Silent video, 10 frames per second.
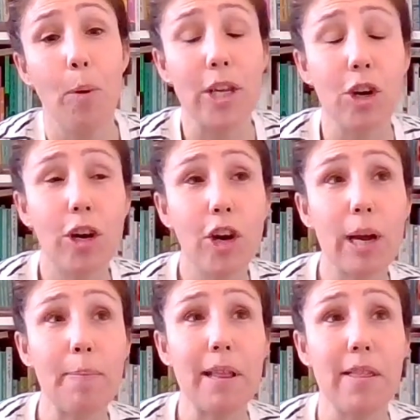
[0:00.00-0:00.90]
Pues yo creo
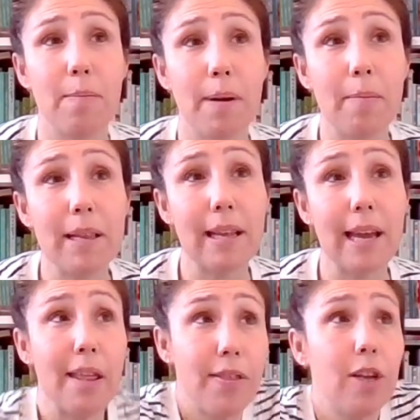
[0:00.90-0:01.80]
que principalmente
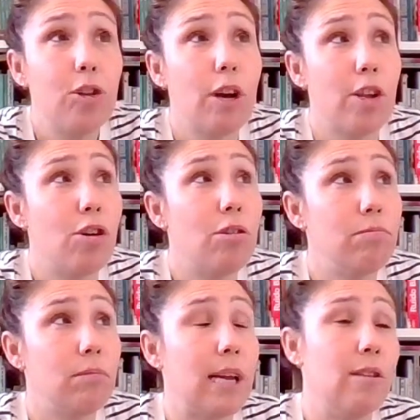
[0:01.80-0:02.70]
es cierto que yo,
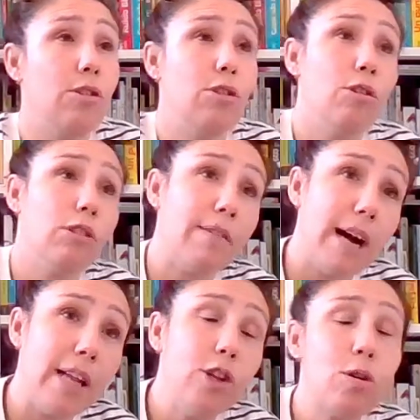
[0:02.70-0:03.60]
tanto
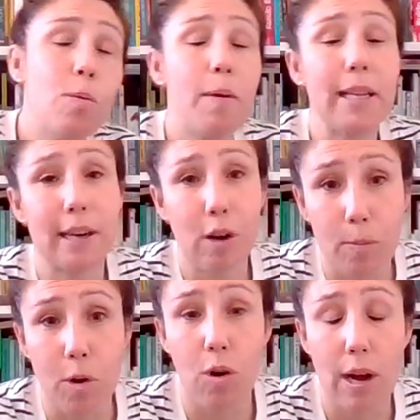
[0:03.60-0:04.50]
trabajando como maestra
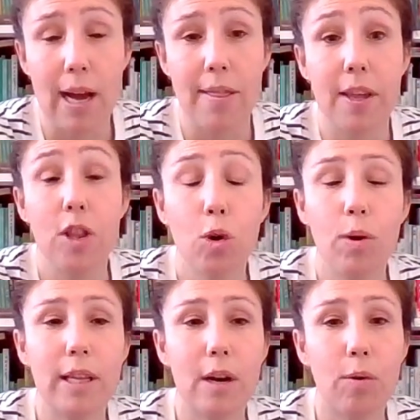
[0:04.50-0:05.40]
como haciendo
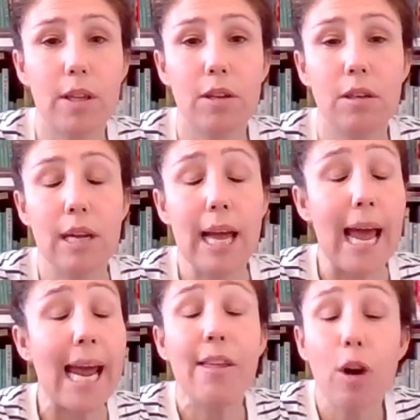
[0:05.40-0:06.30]
cuenta cuentos,
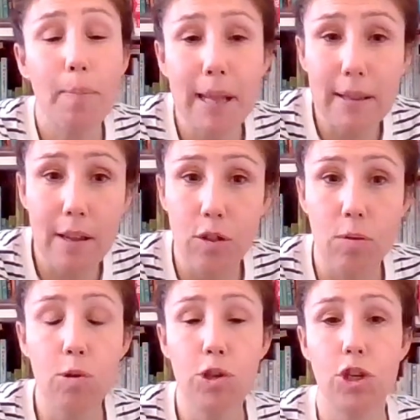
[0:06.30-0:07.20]
he ido
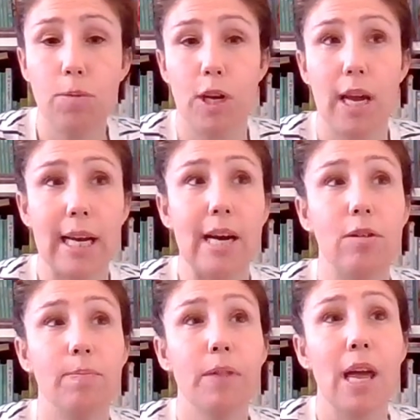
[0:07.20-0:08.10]
aprendiendo mucho, porque
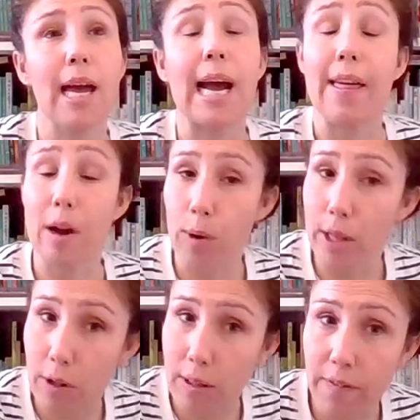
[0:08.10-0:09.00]
claro, cada
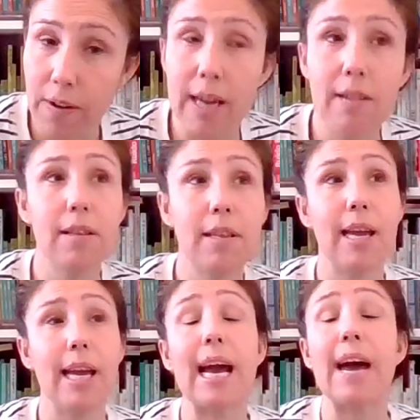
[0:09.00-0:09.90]
cuento es
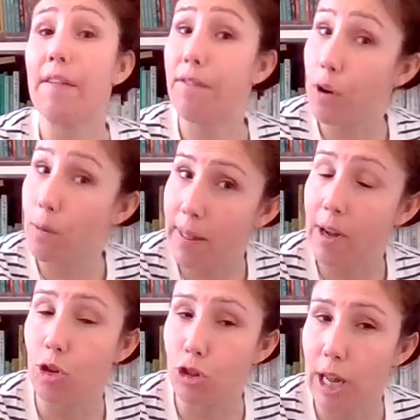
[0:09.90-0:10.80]
diferente, cada forma
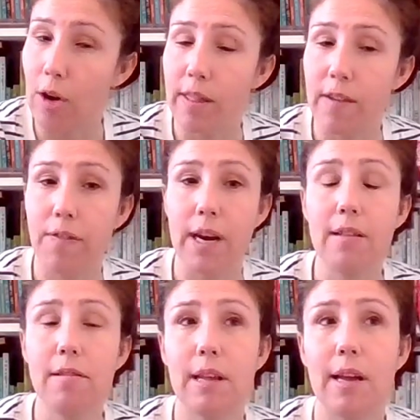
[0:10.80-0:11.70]
de contarlo es
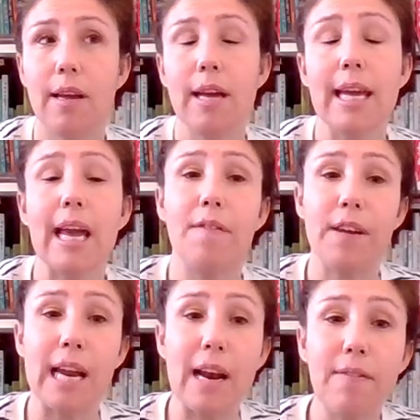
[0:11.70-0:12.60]
diferente, y al
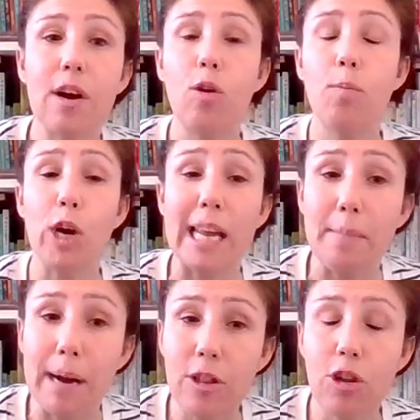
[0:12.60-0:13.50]
final vas como
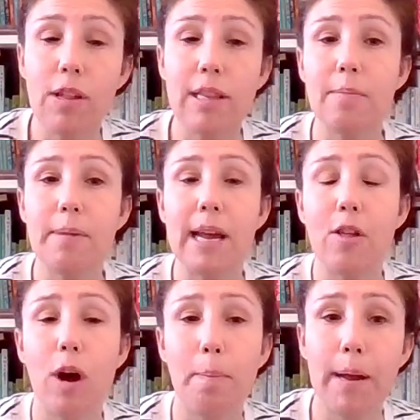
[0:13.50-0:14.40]
limando
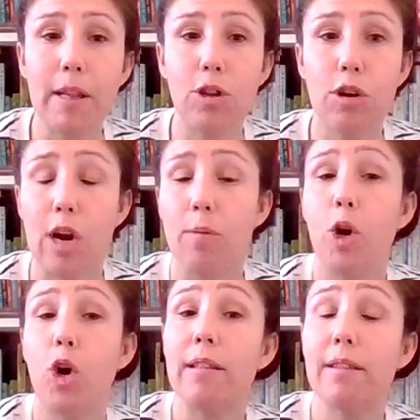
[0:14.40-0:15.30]
determinados aspectos que a lo
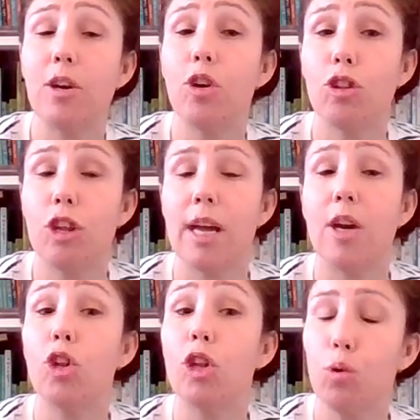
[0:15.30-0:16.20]
mejor antes no te,
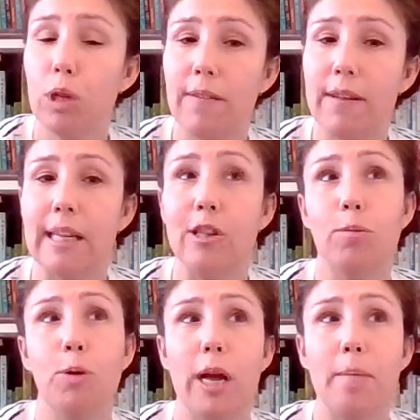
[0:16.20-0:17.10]
no te gustaban
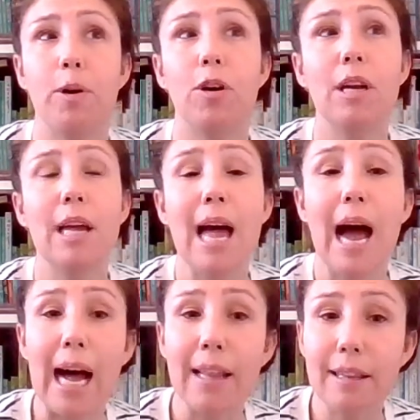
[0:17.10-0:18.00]
tanto. Por ejemplo,
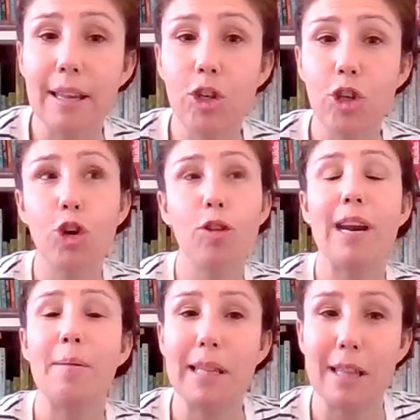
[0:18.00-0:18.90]
antes yo no
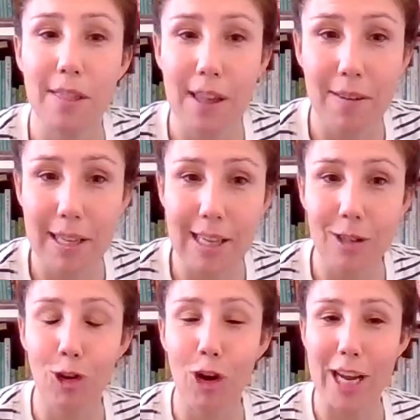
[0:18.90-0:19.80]
dramatizaba
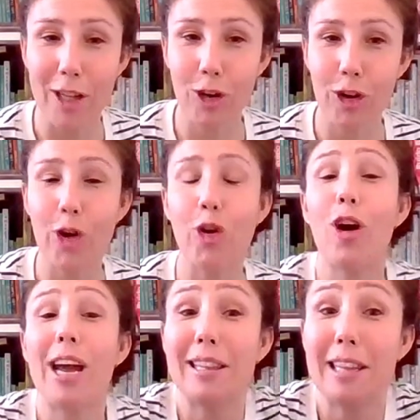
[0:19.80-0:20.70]
tanto las historias, no
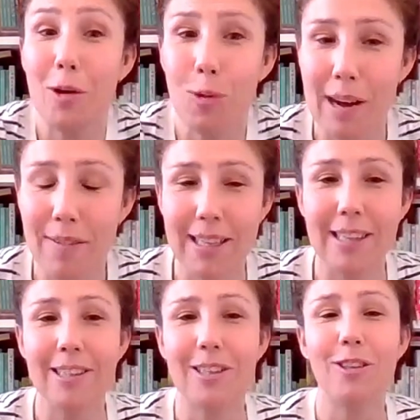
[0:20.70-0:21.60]
gesticulaba
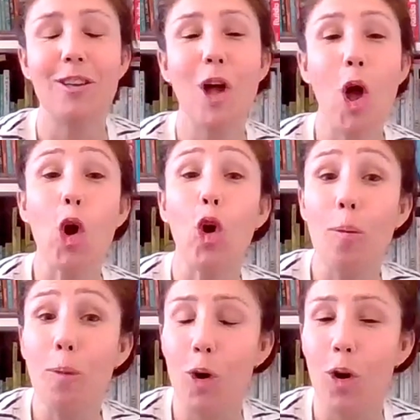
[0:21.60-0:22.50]
tanto,
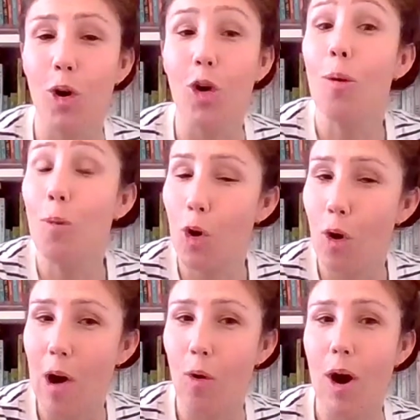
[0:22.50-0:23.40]
como, como
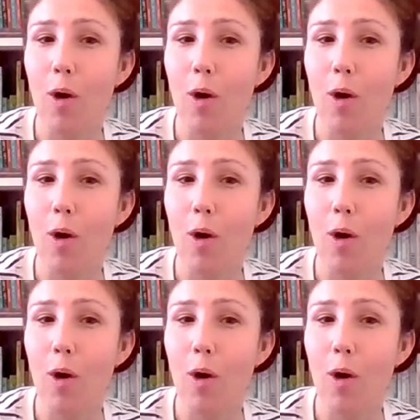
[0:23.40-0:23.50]
lo hago